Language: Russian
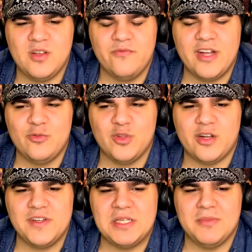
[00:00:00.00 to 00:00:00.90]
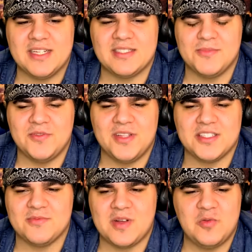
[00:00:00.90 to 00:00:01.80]
В году так
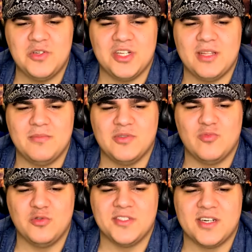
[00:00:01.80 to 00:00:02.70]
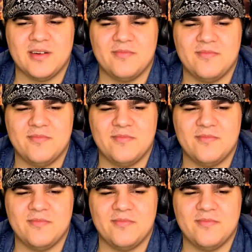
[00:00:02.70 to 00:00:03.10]
18-19 какой же это был мусор.